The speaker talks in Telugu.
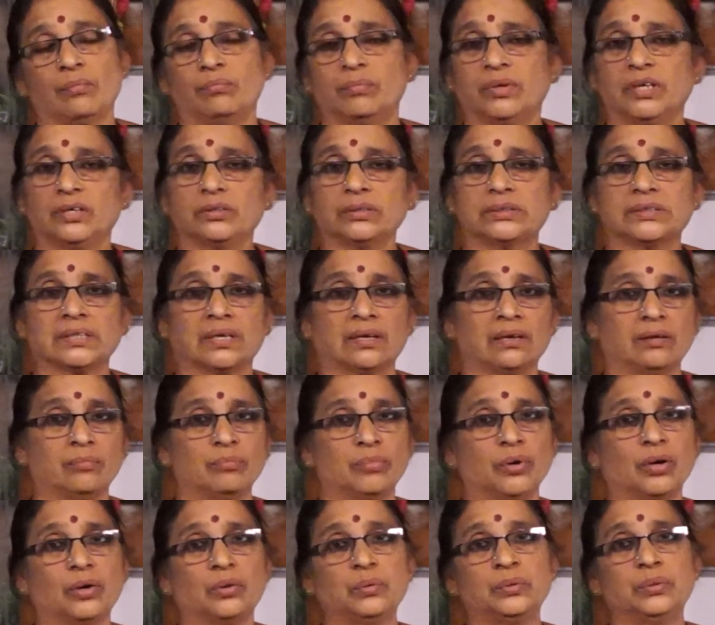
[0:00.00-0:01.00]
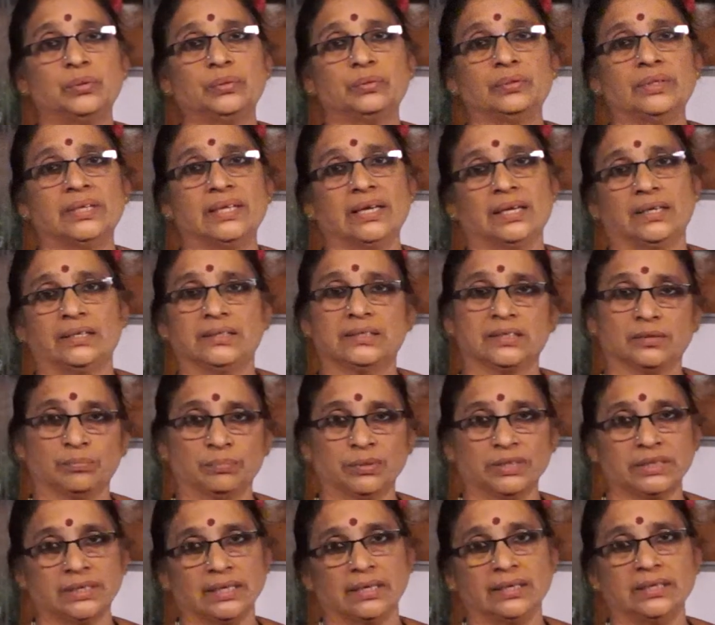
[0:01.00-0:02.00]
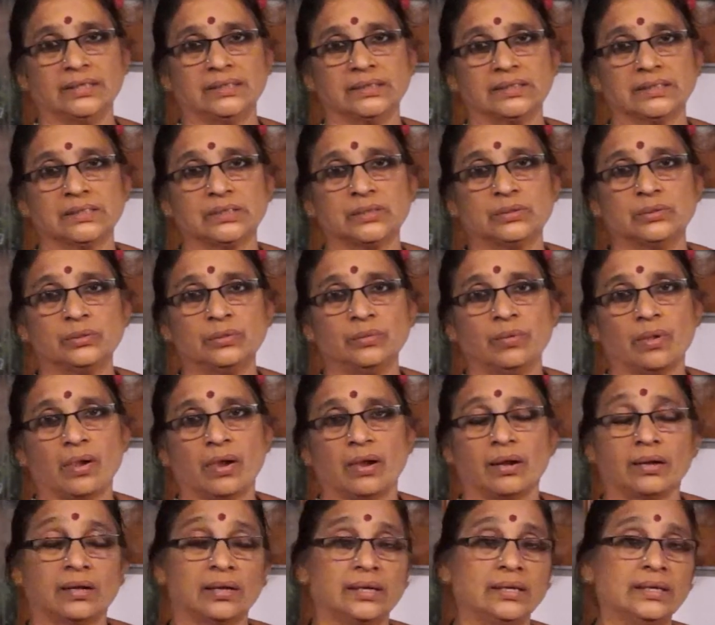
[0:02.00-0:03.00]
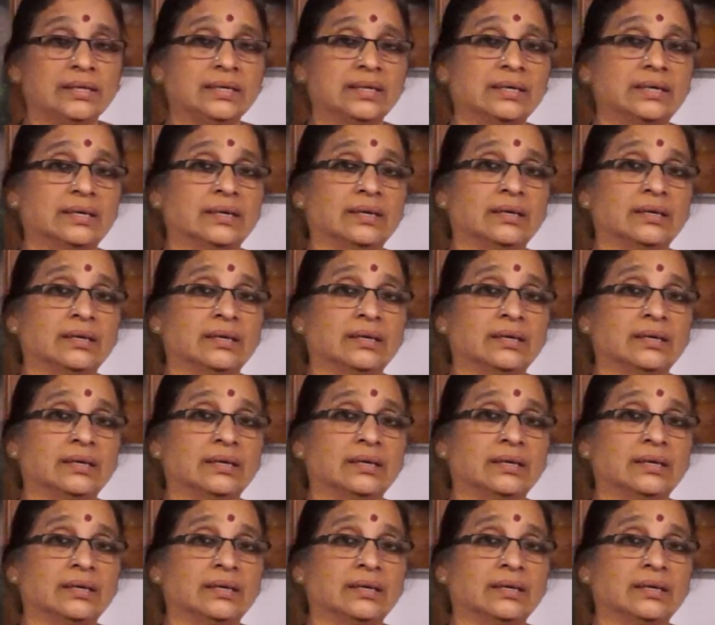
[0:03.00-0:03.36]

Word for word: మీకు చాలా బాగుంటుంది అని చెప్పి తెలియజేస్తూ ఇక